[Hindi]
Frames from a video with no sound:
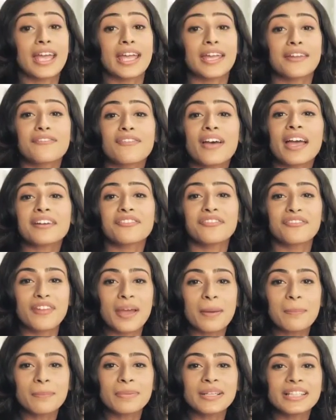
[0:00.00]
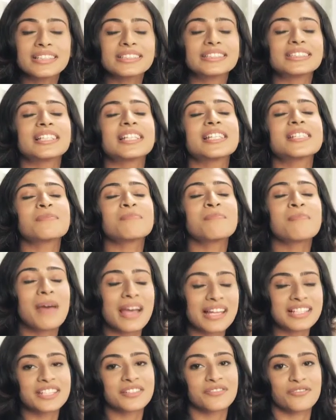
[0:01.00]
In fact, Fem bleach is
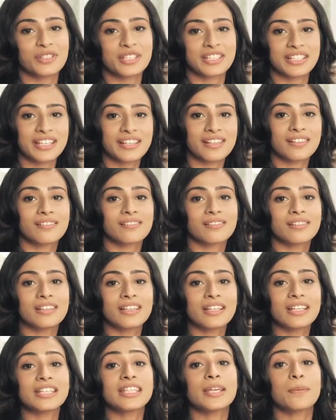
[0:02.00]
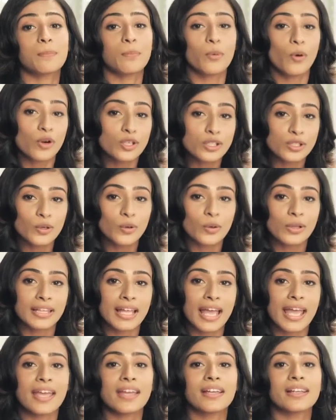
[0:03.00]
magic for skin. ये पोर्स
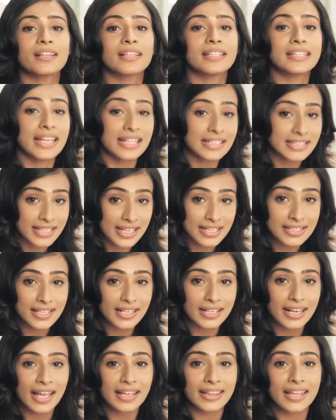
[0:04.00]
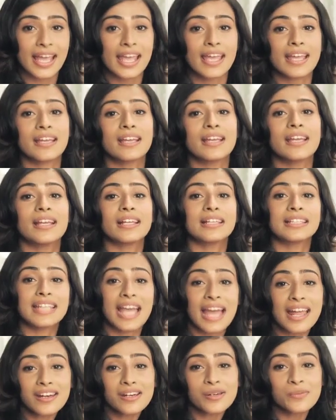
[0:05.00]
खोलता है डेड सेल्स हटाता है
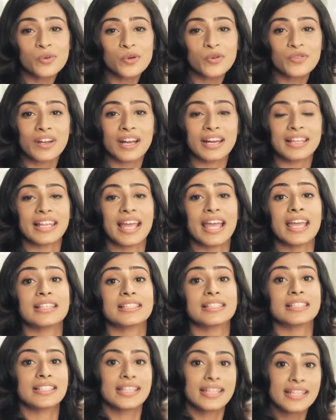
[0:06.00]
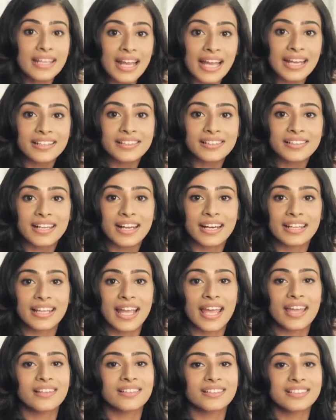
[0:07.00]
टैन रिमूव करता है स्किन लाइटन
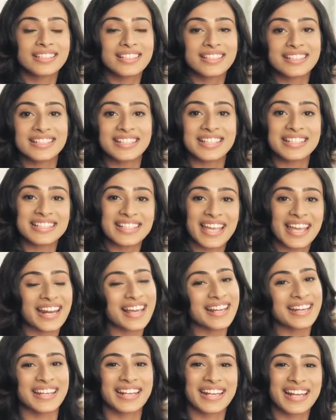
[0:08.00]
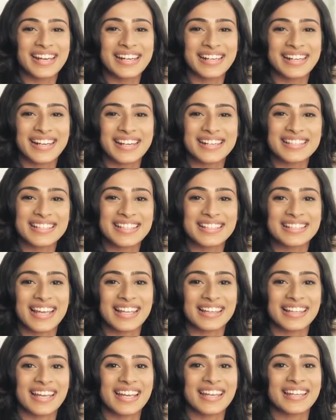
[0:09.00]
करता है जिससे चेहरा निखर निखर सा जाता